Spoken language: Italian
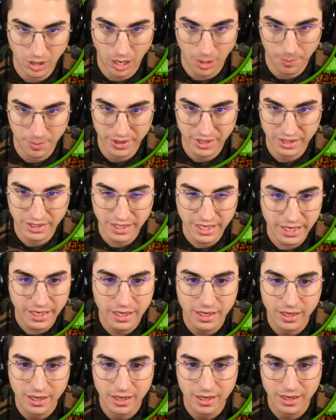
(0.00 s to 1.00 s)
Ah,
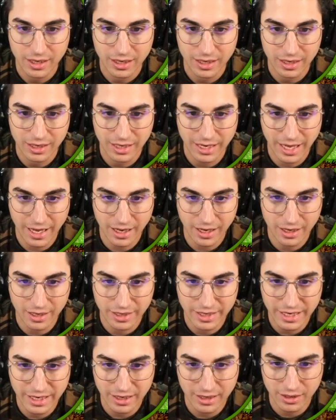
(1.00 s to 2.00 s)
perché la,
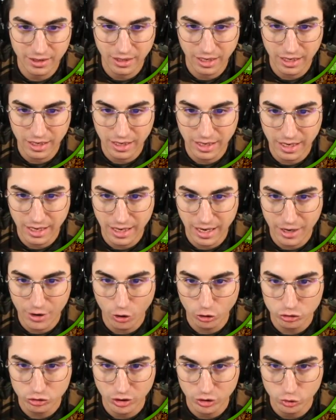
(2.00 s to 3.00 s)
ne, la, la,
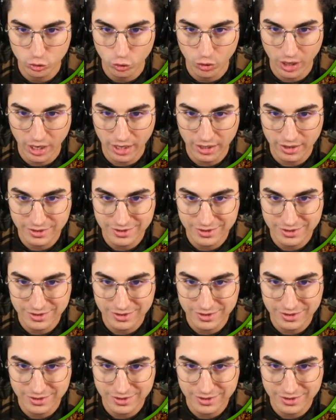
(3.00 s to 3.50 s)
notte dura